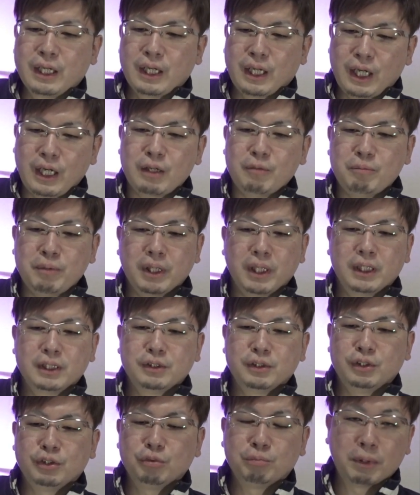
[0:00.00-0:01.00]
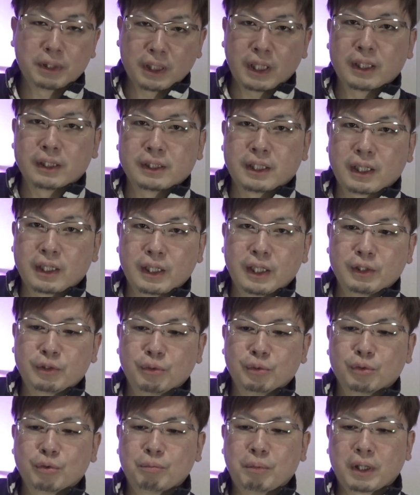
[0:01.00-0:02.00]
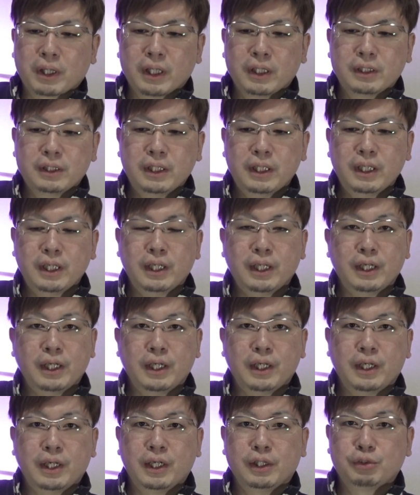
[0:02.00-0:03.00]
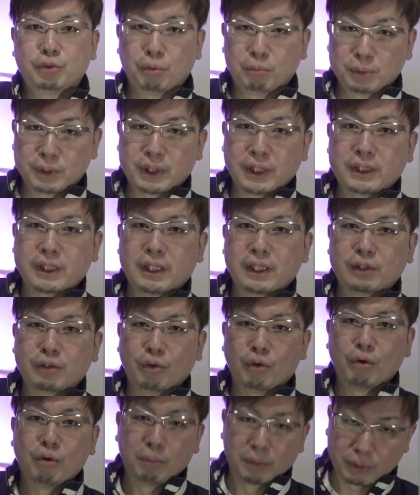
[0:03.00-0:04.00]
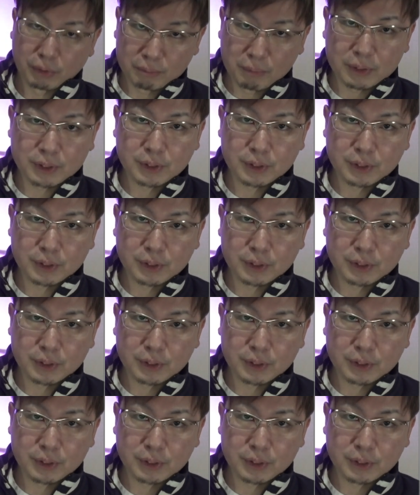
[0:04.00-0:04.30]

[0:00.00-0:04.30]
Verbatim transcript: はい、めげずに馬単系統の馬券で、勝負していきたいなと思っておりま